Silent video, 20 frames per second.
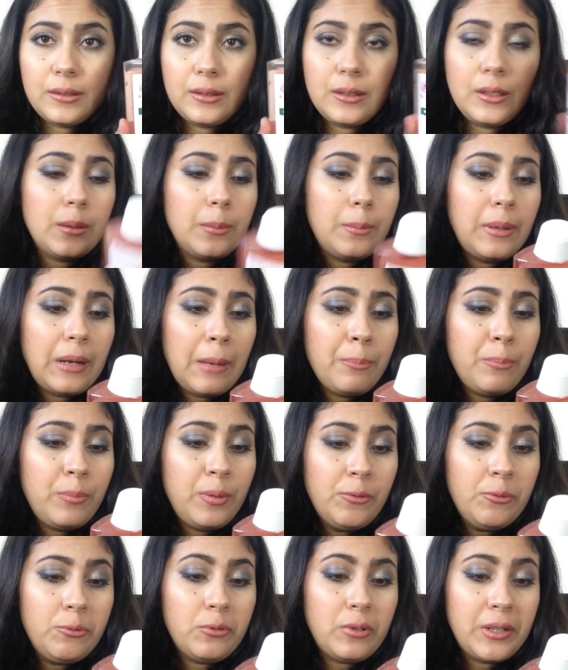بلا
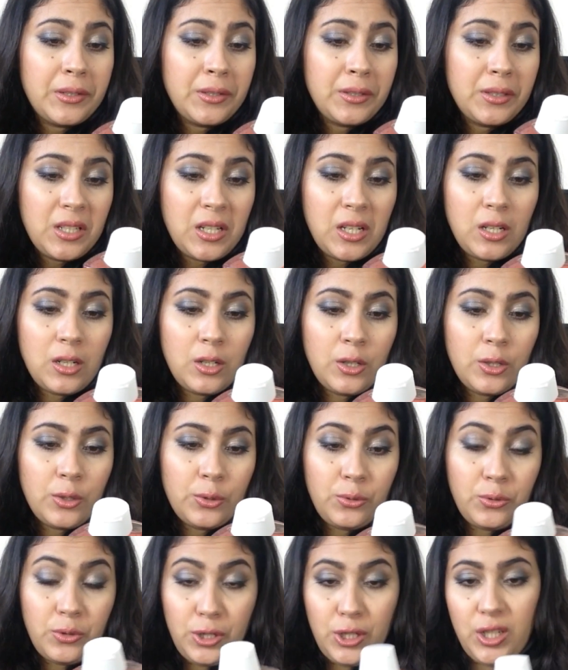بيفوان ديال
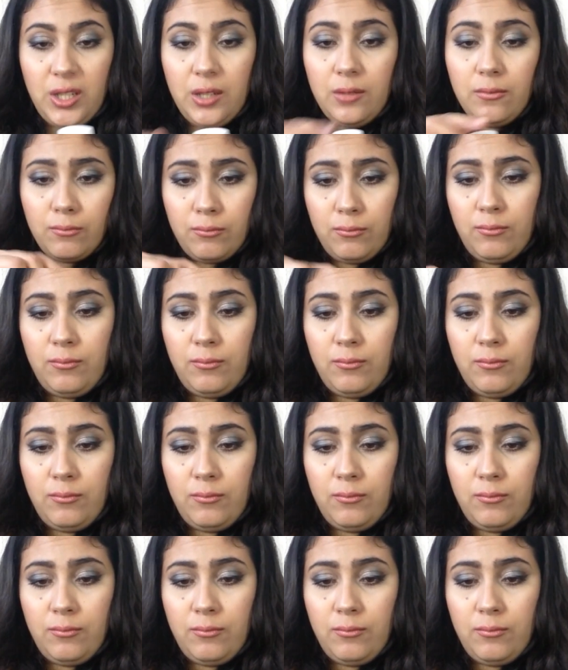دو شين